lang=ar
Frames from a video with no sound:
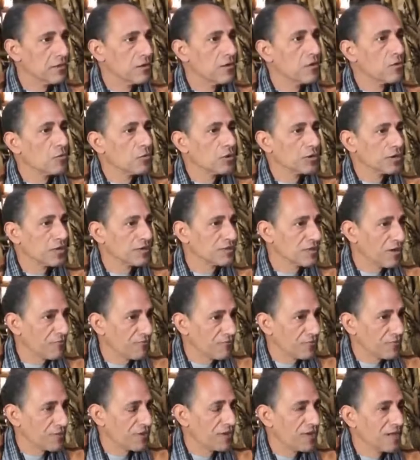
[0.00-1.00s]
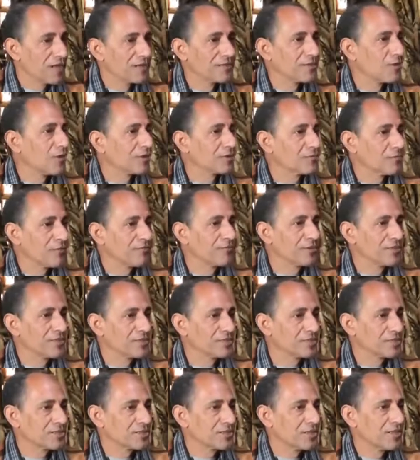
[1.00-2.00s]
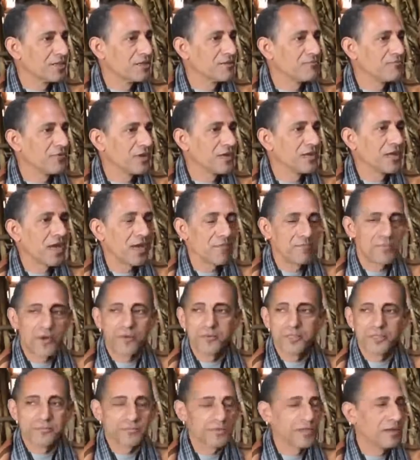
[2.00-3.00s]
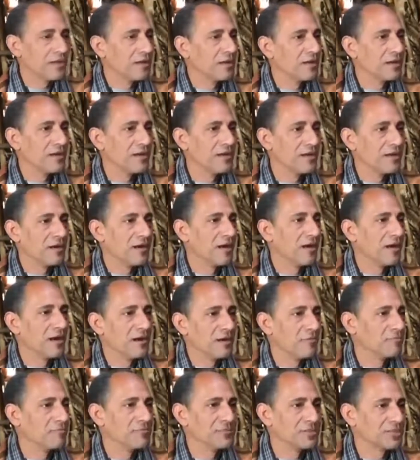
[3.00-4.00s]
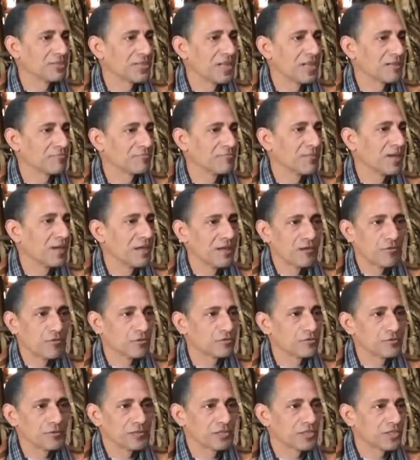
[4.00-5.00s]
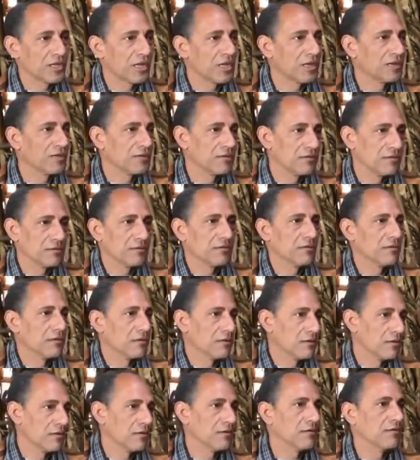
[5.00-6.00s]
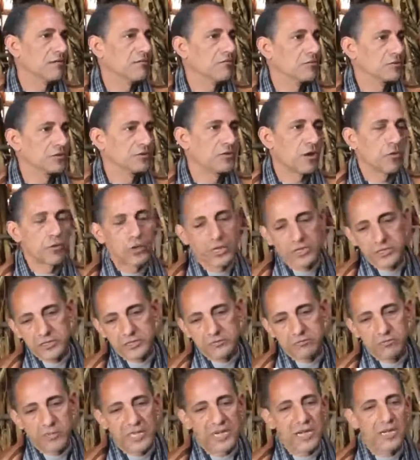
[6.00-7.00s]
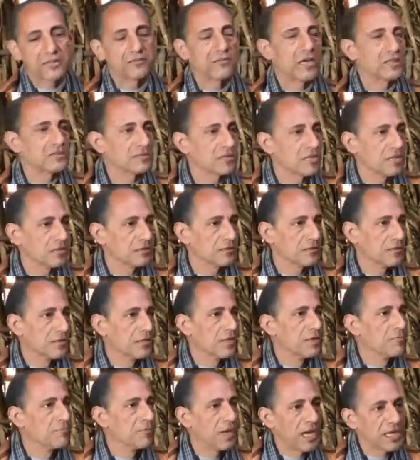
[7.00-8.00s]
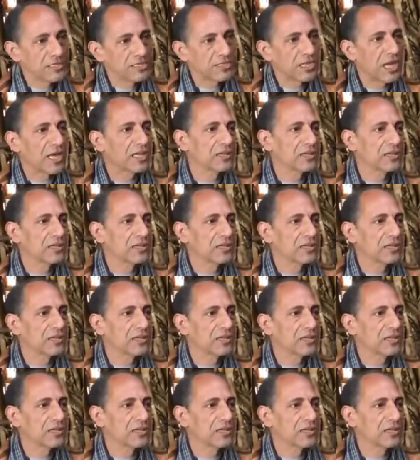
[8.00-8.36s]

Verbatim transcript: وننضفها دلوقتي ما فيش الفلاح ما من آه، من سنه ما القطن اتشال والدوره اتمنعت اصلا ما عادش حد